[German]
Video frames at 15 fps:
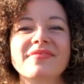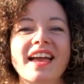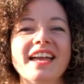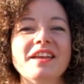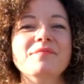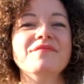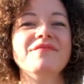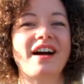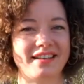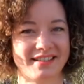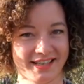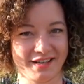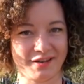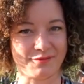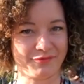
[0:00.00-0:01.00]
Im
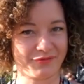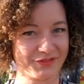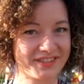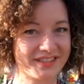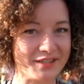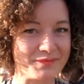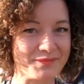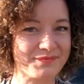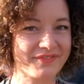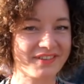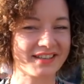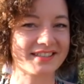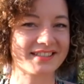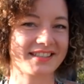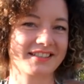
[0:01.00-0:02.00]
Wahlkampfteam
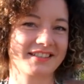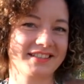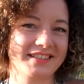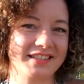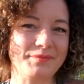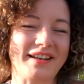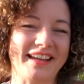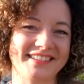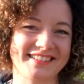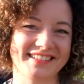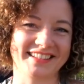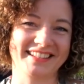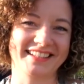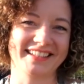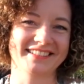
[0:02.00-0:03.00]
war ich eine
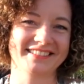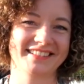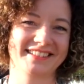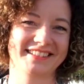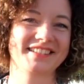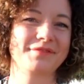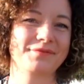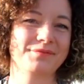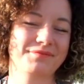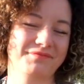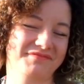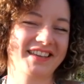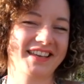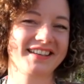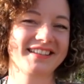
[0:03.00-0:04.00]
Teamleiterin, ja. Mhm, ja.